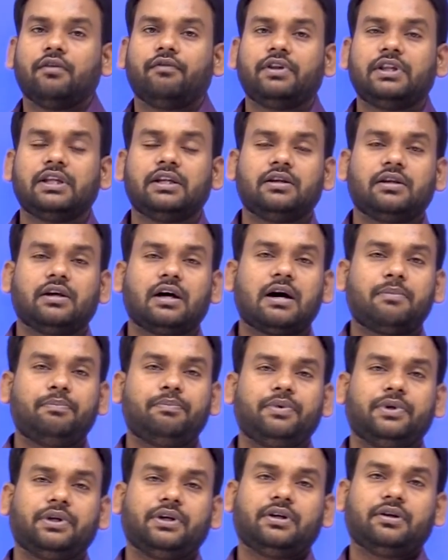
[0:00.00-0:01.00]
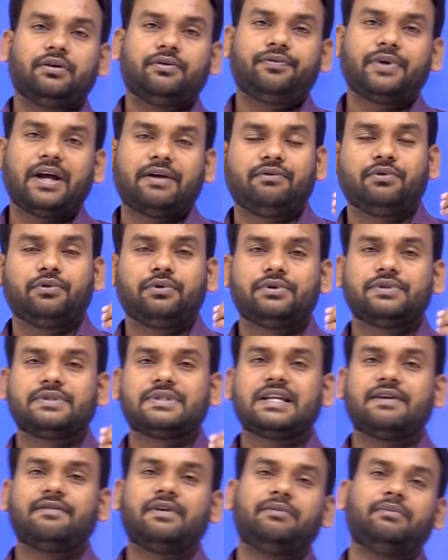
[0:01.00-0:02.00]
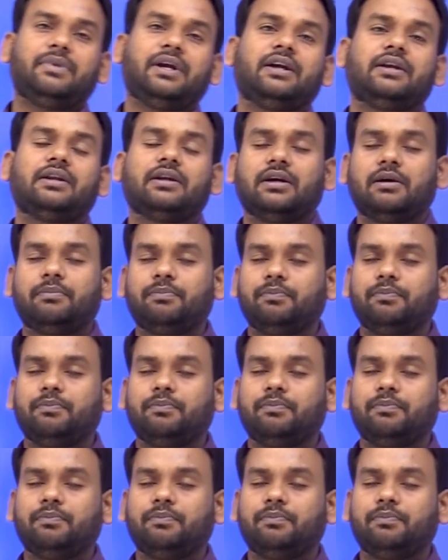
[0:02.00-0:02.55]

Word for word: विद इन आप फाइव टू सेवन मिनट